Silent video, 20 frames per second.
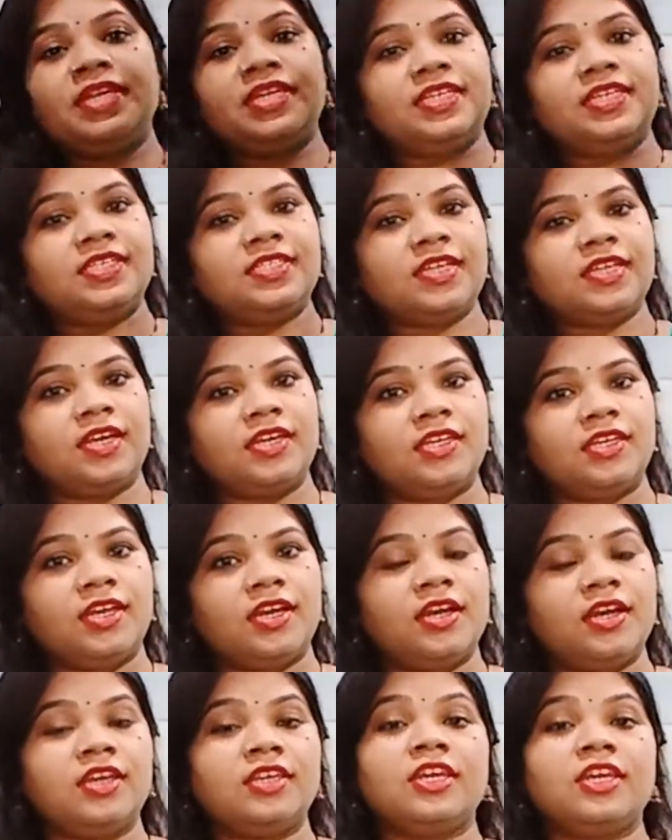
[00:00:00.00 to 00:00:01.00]
की साड़ियाँ
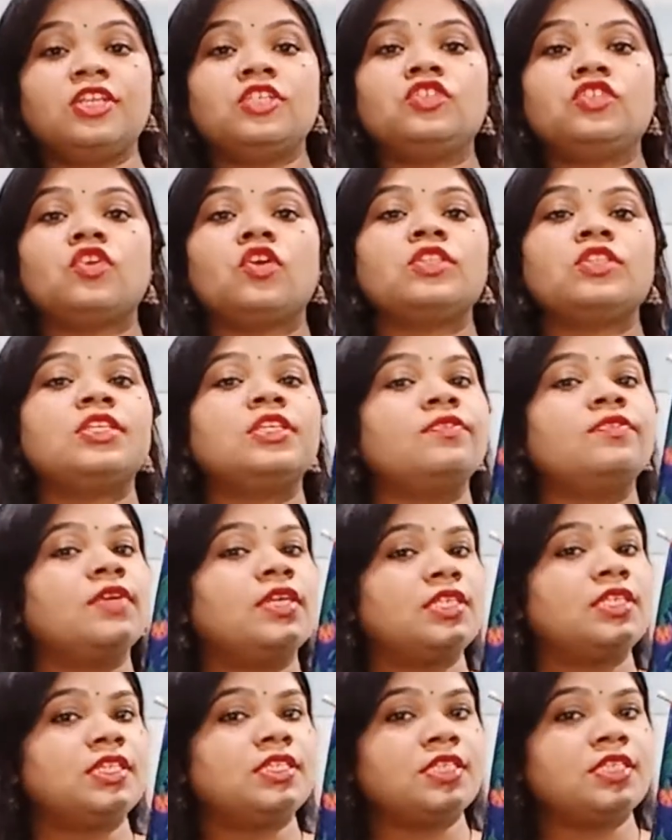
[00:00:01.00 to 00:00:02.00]
या जॉर्जेट वर्क
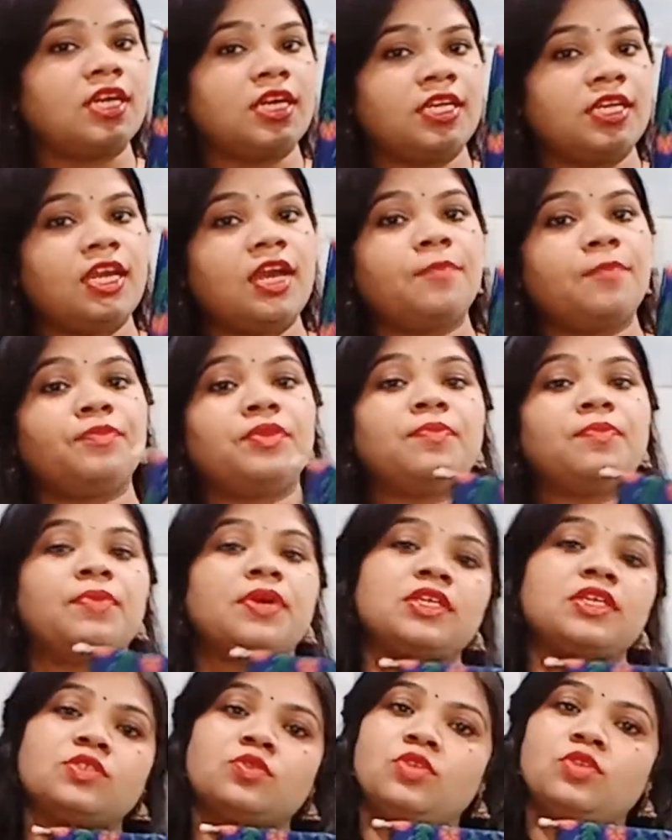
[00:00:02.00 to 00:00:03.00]
की साड़ियाँ आपके
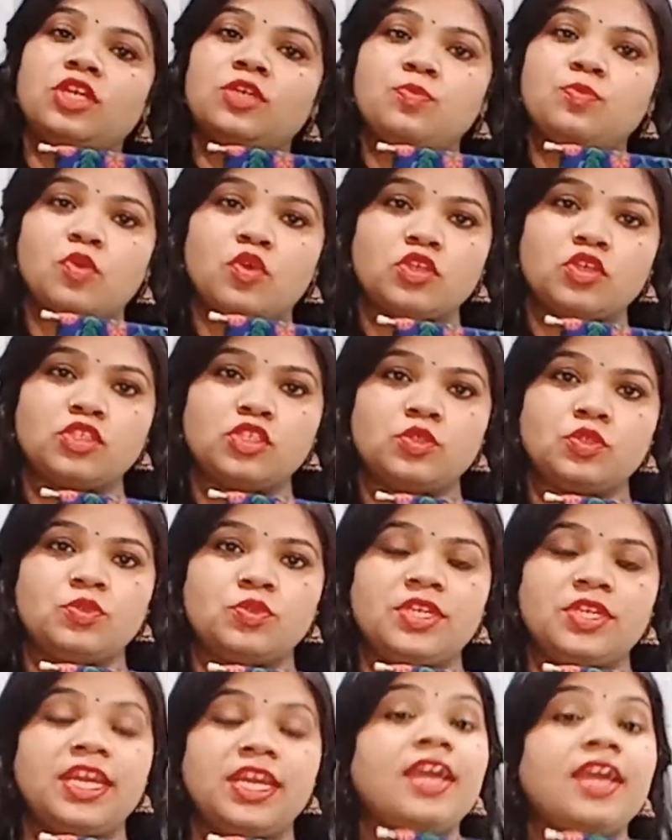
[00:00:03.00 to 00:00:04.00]
पास होना बहुत ज़रूरी
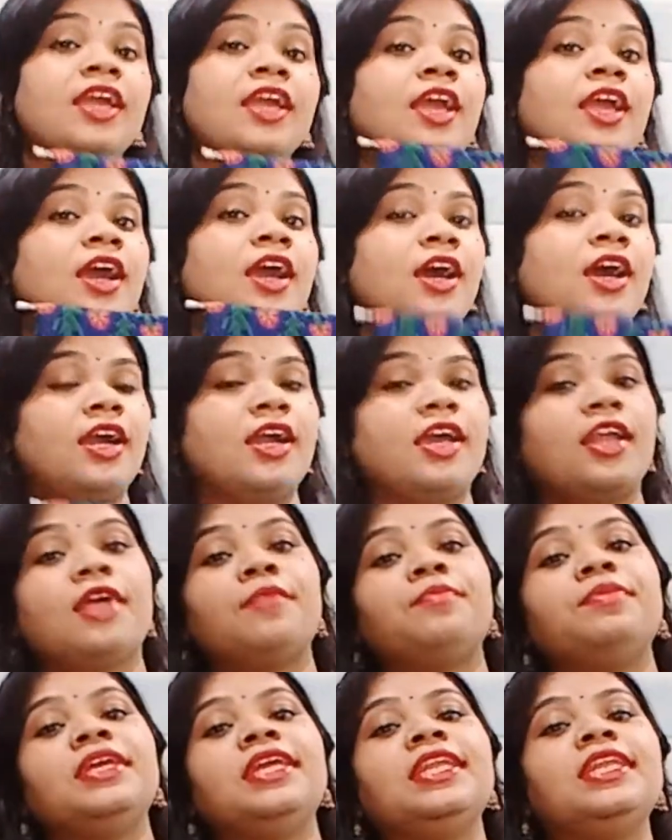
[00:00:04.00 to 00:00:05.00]
है अगर आप
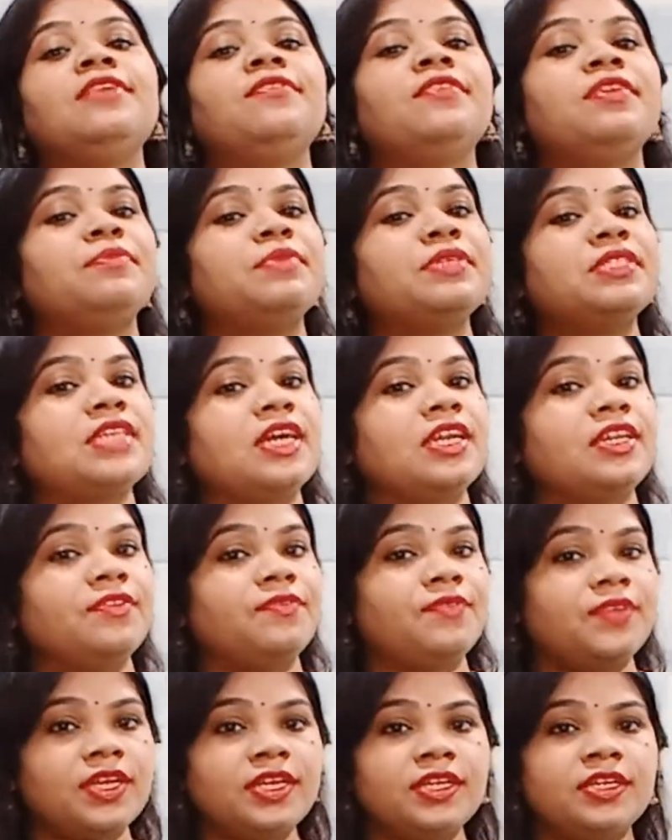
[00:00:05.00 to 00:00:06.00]
डेली वेयर में साड़ी
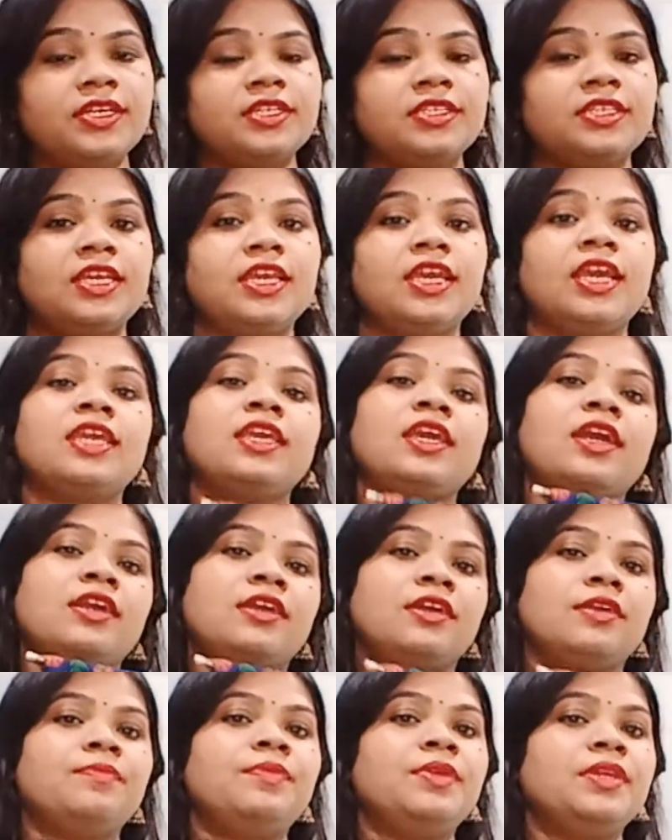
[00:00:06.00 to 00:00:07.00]
वेयर करते हैं या
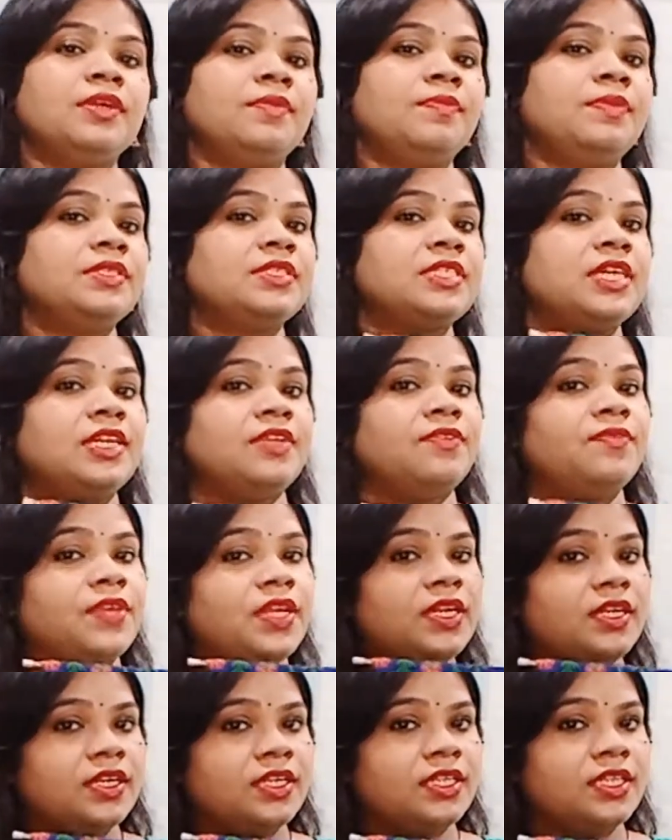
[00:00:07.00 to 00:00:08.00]
कभी कभी साड़ी वेयर
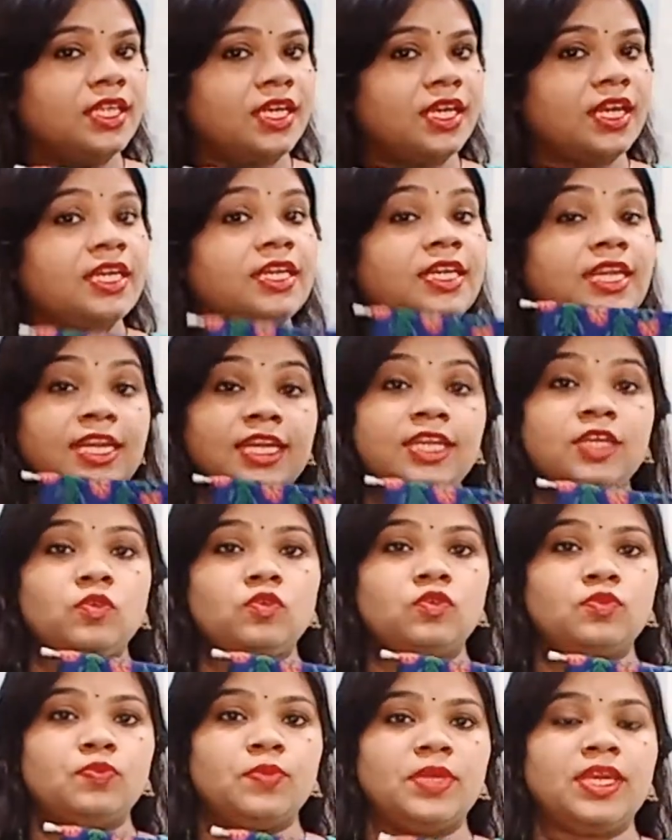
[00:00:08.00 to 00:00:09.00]
करते हैं डेली
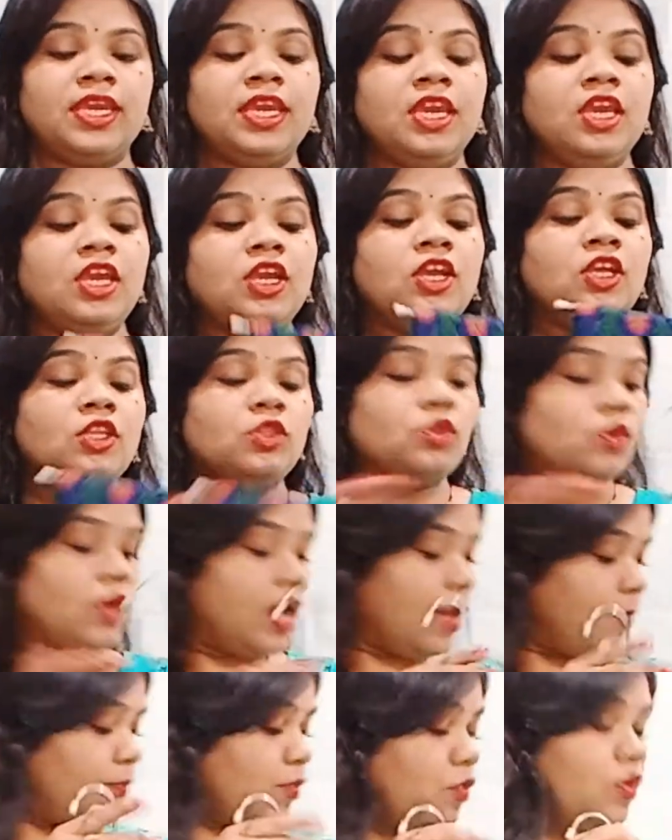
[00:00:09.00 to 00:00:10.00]
यूज़ में तो
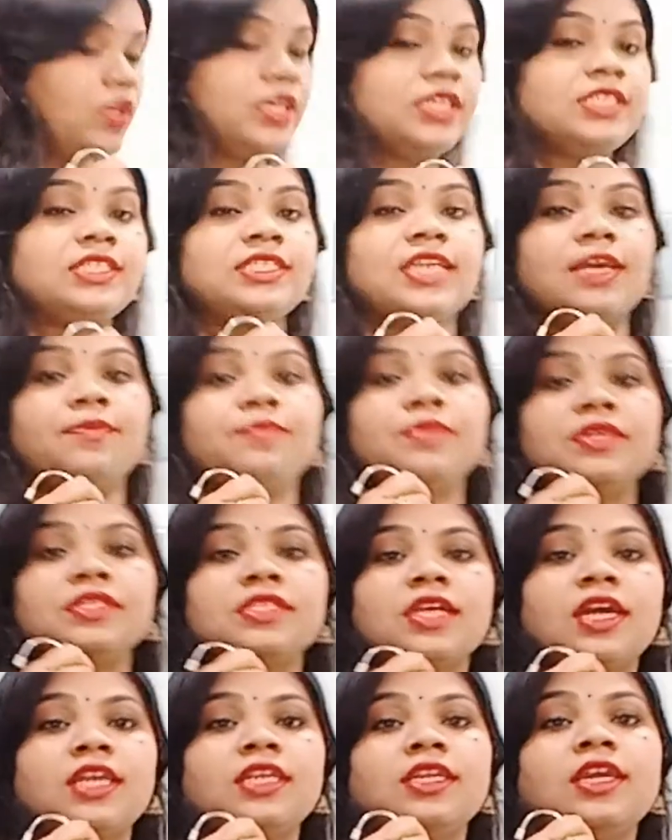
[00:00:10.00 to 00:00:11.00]
आपको इस टाइप की
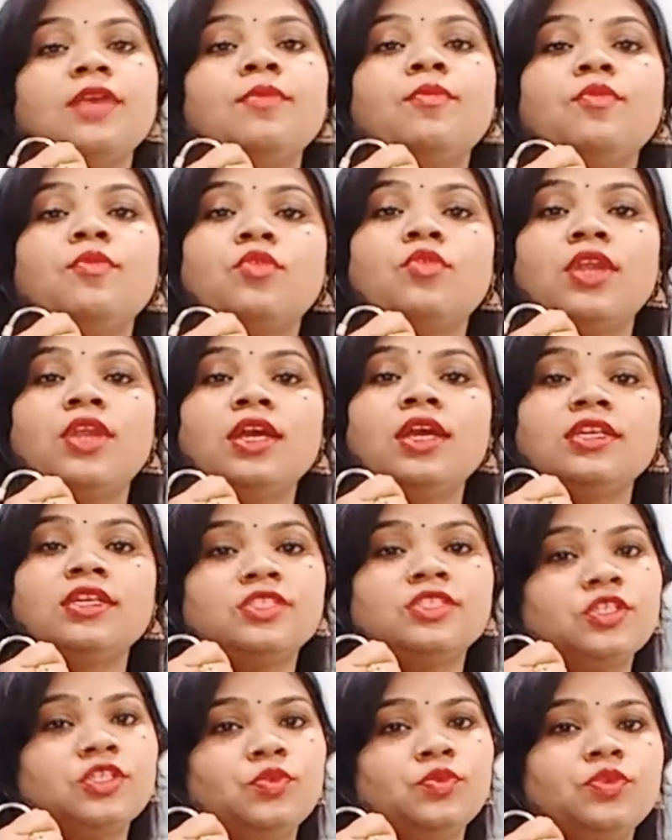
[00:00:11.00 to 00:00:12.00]
साड़ियाँ होना
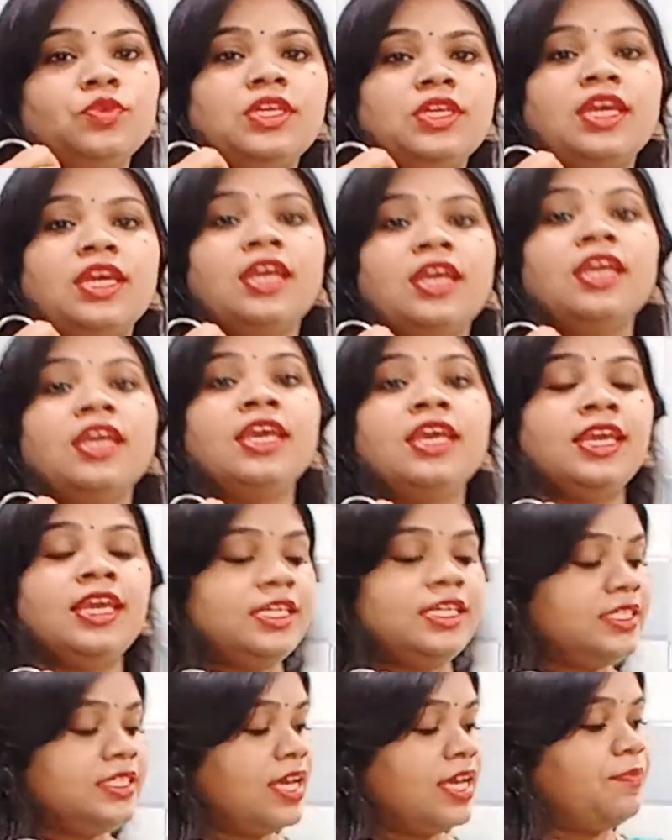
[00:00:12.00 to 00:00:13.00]
ज़रूरी हैं
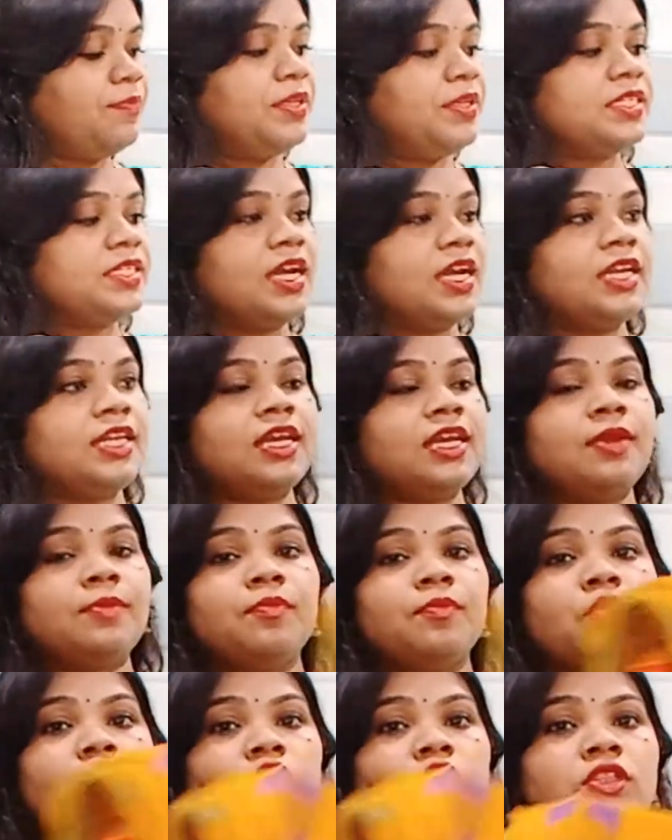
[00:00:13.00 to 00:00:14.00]
इस टाइप की साड़ियाँ
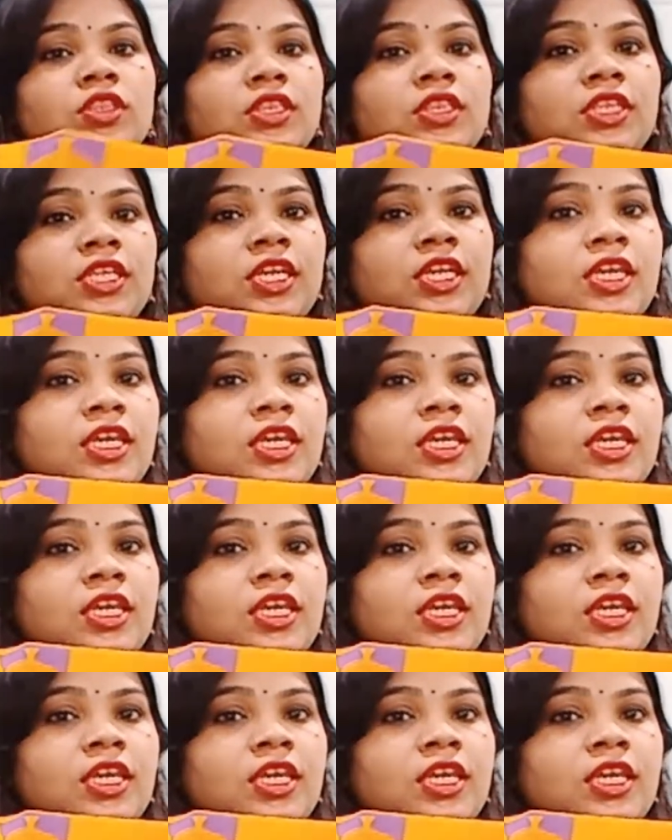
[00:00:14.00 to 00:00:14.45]
बहुत ही